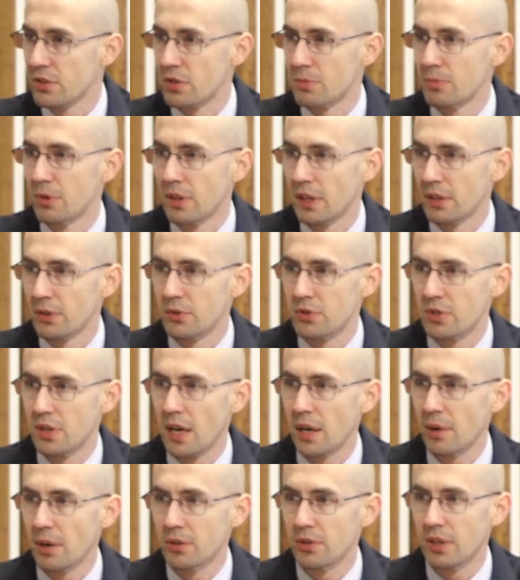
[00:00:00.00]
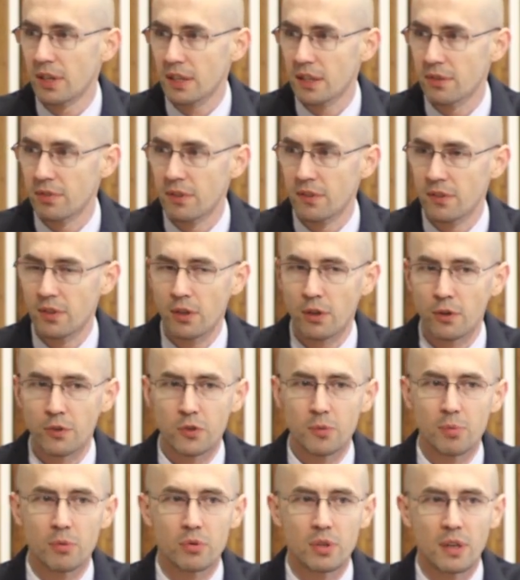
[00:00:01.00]
żeby ona docierała do jak najwięcej
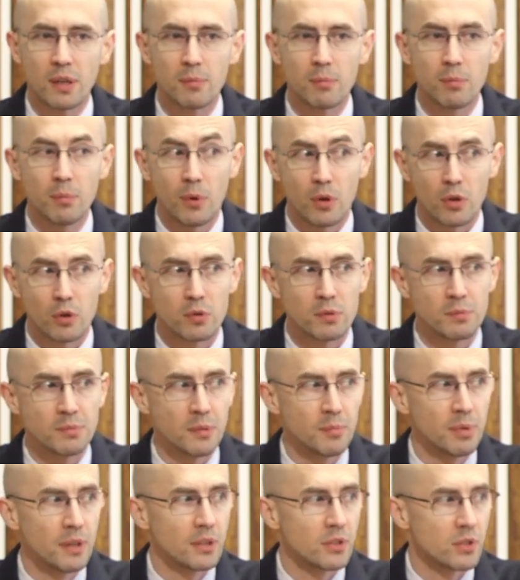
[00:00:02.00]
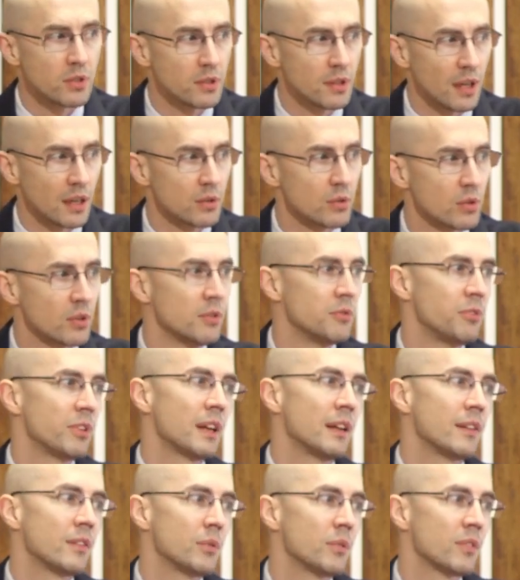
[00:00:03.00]
osób, które mogłyby być taką
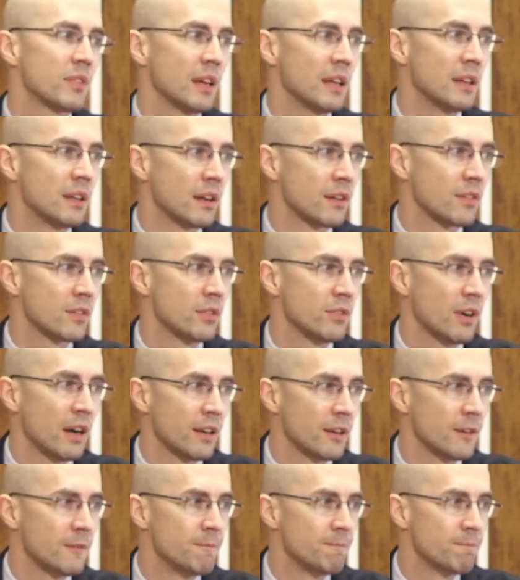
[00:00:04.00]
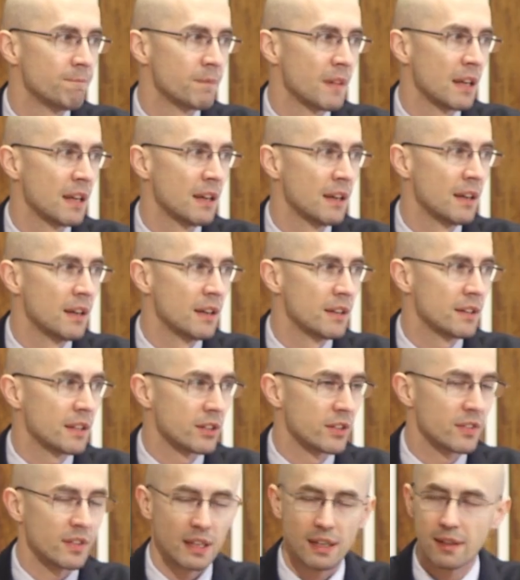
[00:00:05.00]
konferencją zainteresowane.
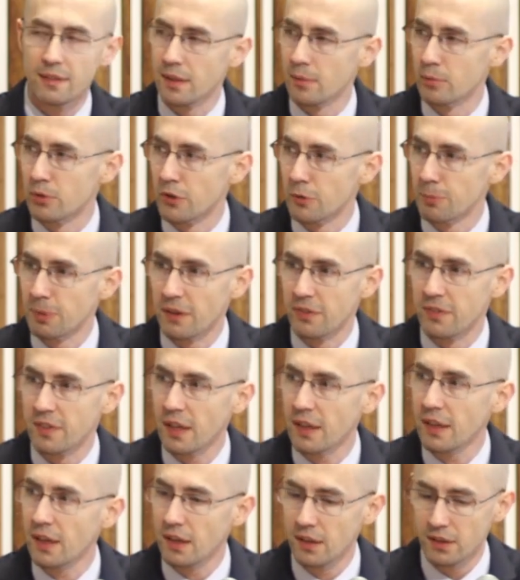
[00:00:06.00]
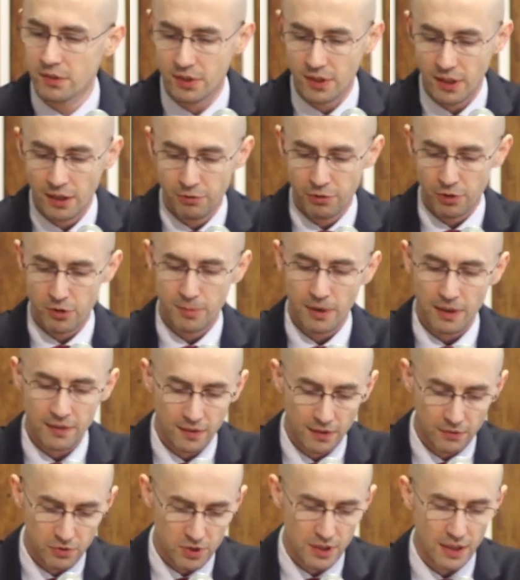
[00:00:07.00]
Także zachęcam do sprawdzenia tych
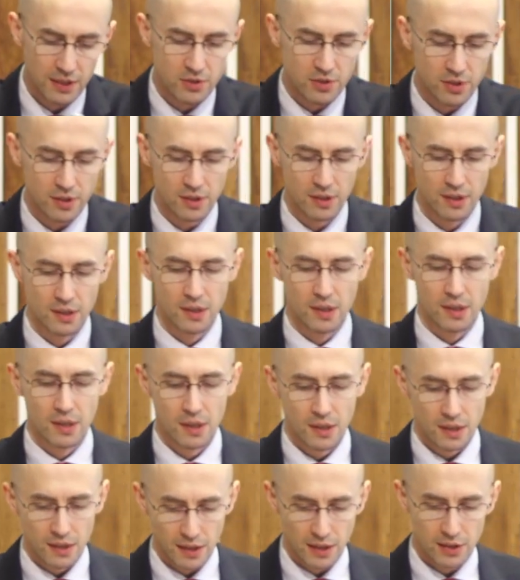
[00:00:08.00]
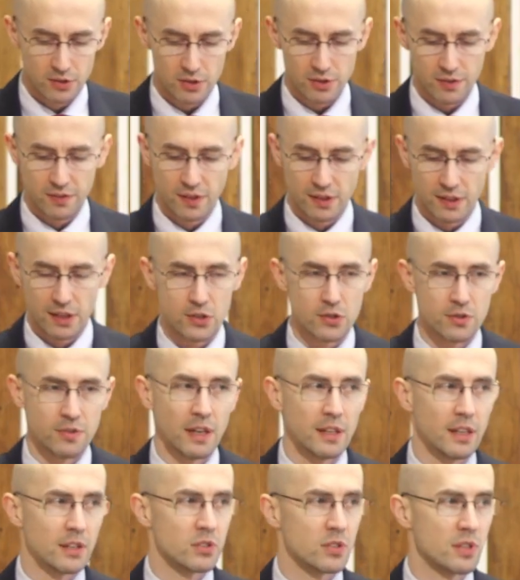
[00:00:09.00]
informacji w sieci i też
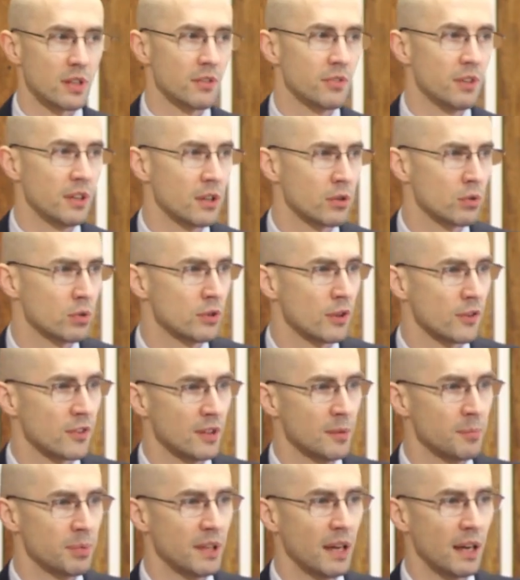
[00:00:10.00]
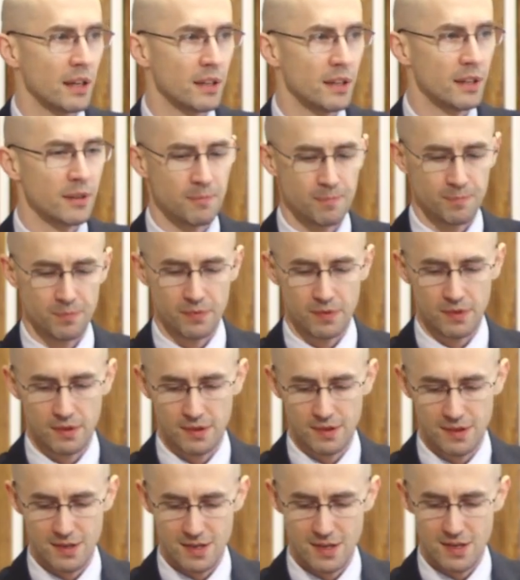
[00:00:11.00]
zaangażowania się w ich udostępnianie,
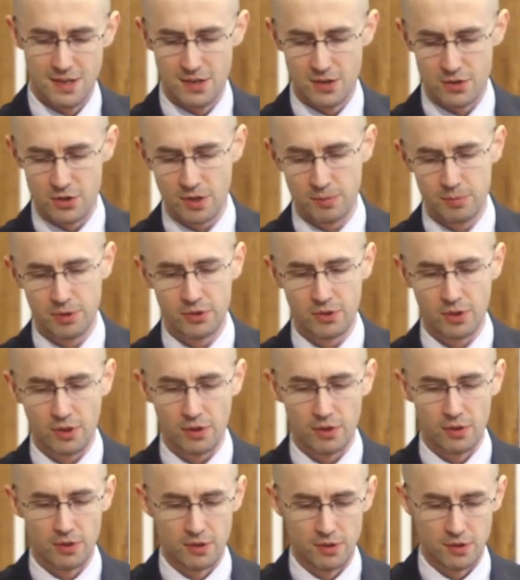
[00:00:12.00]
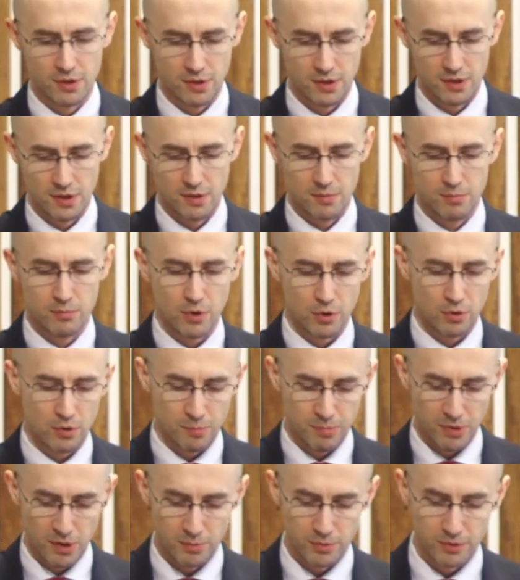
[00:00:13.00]
żeby to mogło
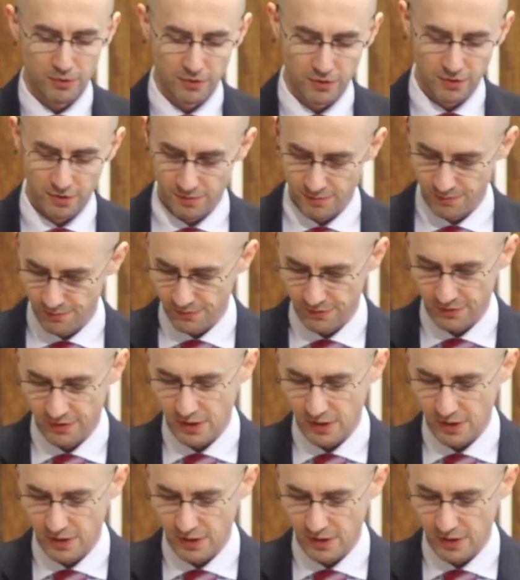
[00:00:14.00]
pomóc w